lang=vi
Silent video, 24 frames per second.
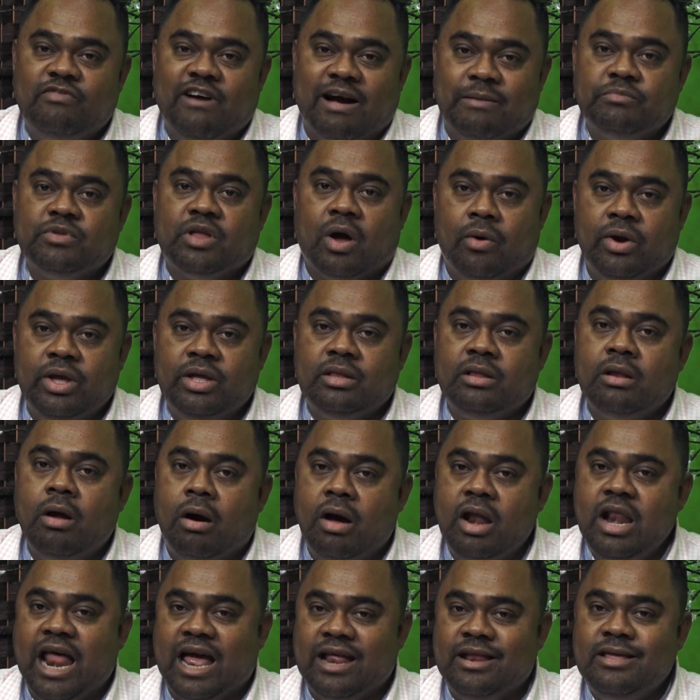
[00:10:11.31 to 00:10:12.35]
phạm tội
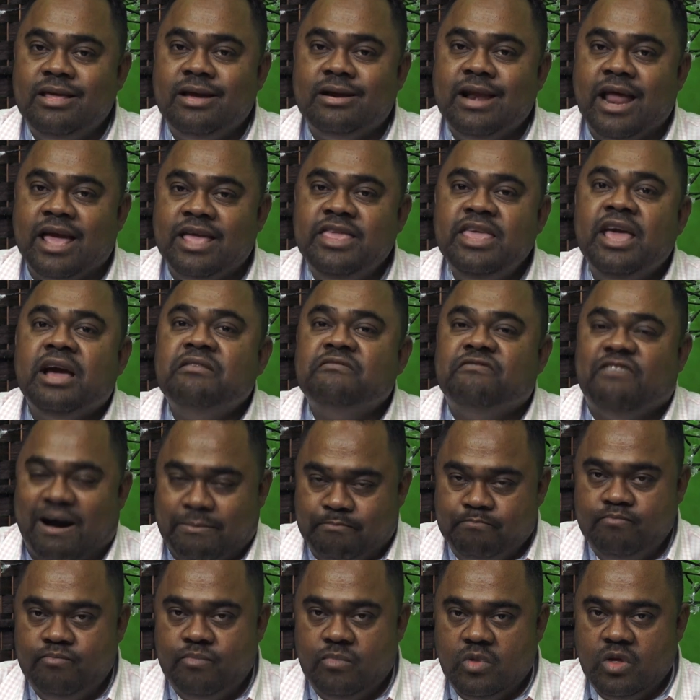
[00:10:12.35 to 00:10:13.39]
đó là cái vấn đề nhân
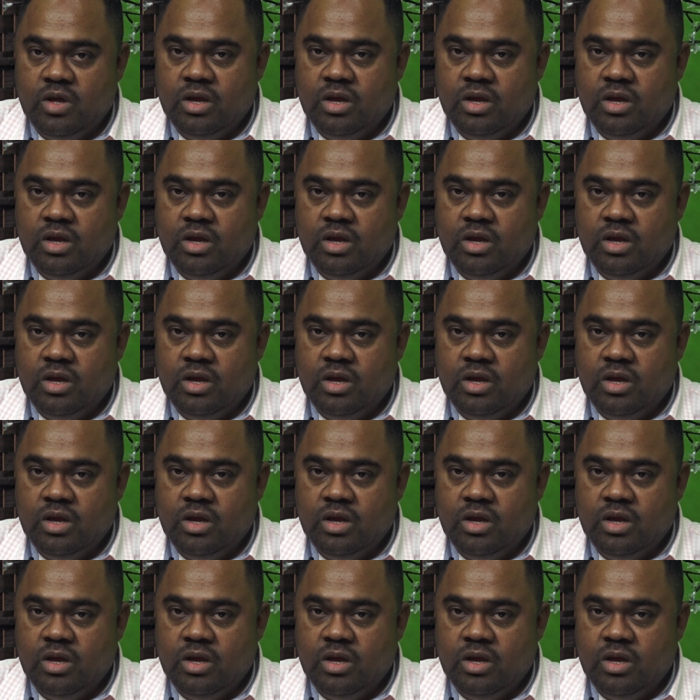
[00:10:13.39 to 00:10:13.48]
phẩm